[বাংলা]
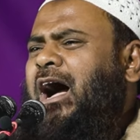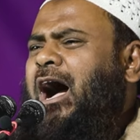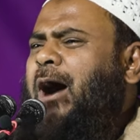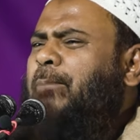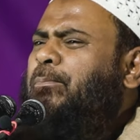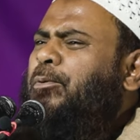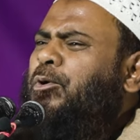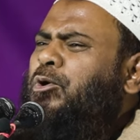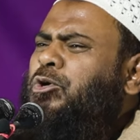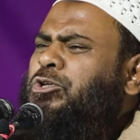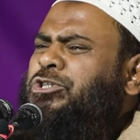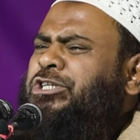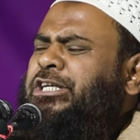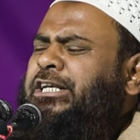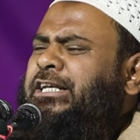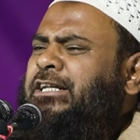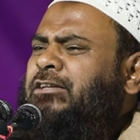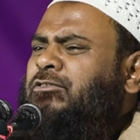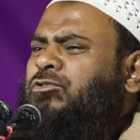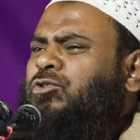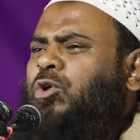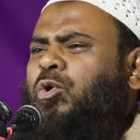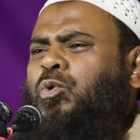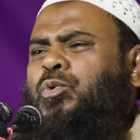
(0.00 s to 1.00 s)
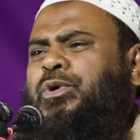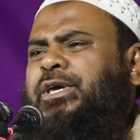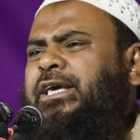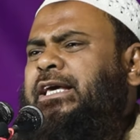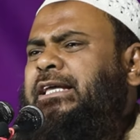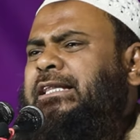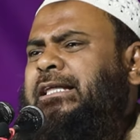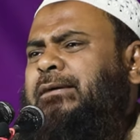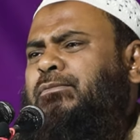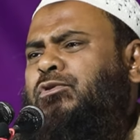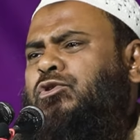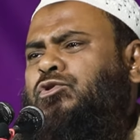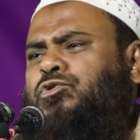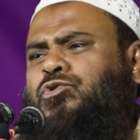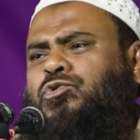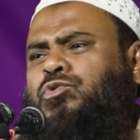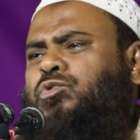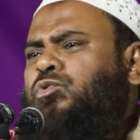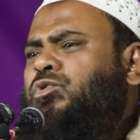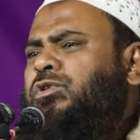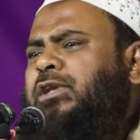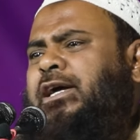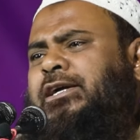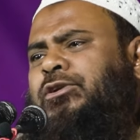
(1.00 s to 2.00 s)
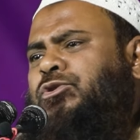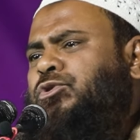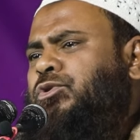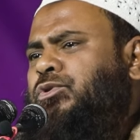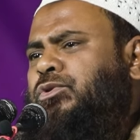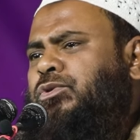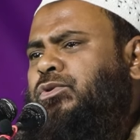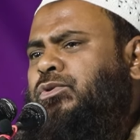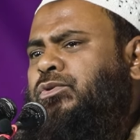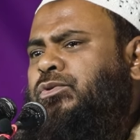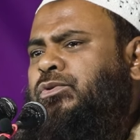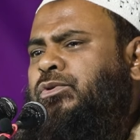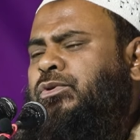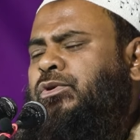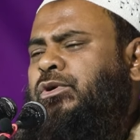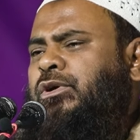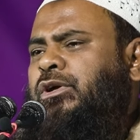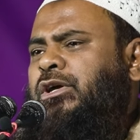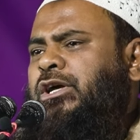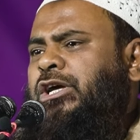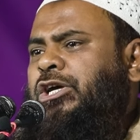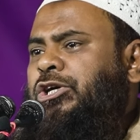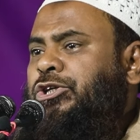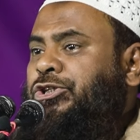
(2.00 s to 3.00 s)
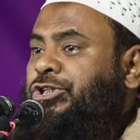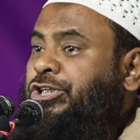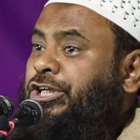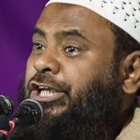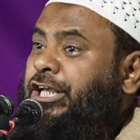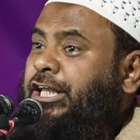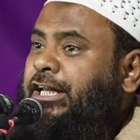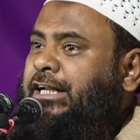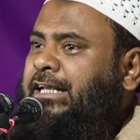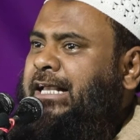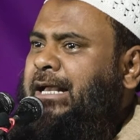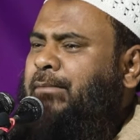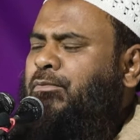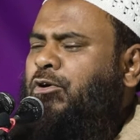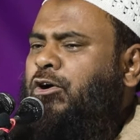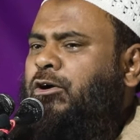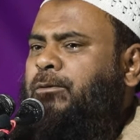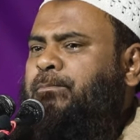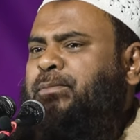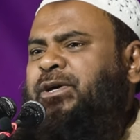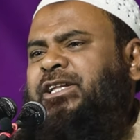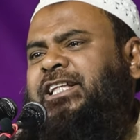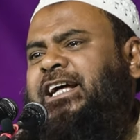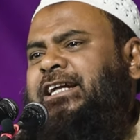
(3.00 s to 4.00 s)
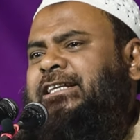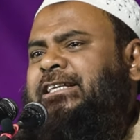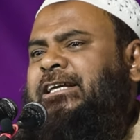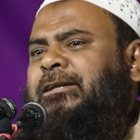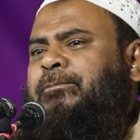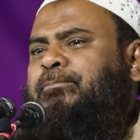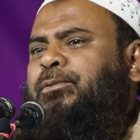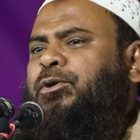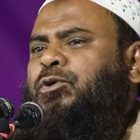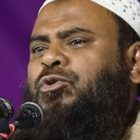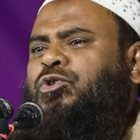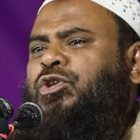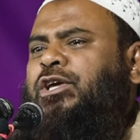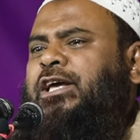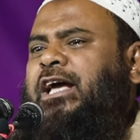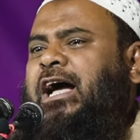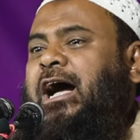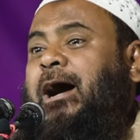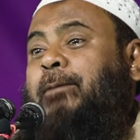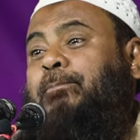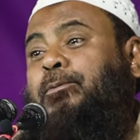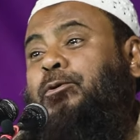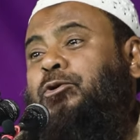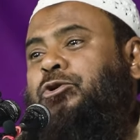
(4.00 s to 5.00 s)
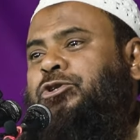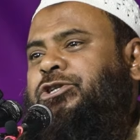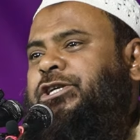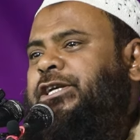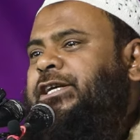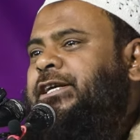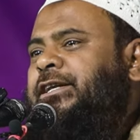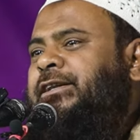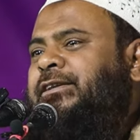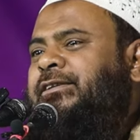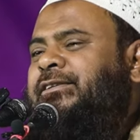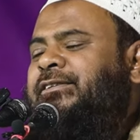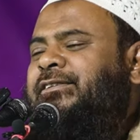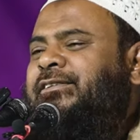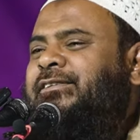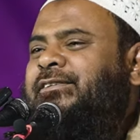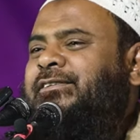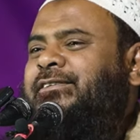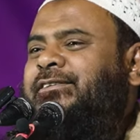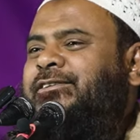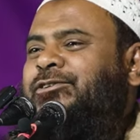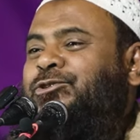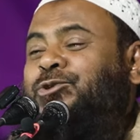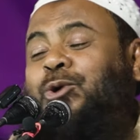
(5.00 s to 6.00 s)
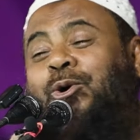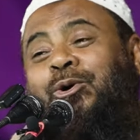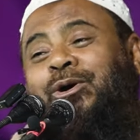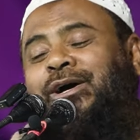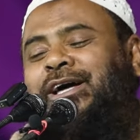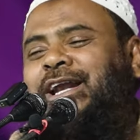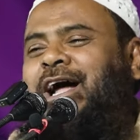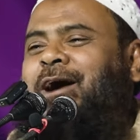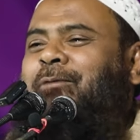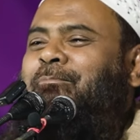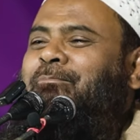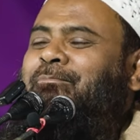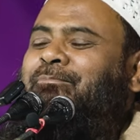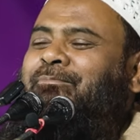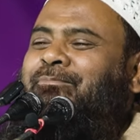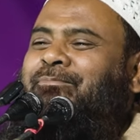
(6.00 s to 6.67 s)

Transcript: আপোষহীন তৌহিদ এবং সুন্নার জন্য শির্ক এবং বেদাতের বিরুদ্ধে আপোষহীন সংগ্রাম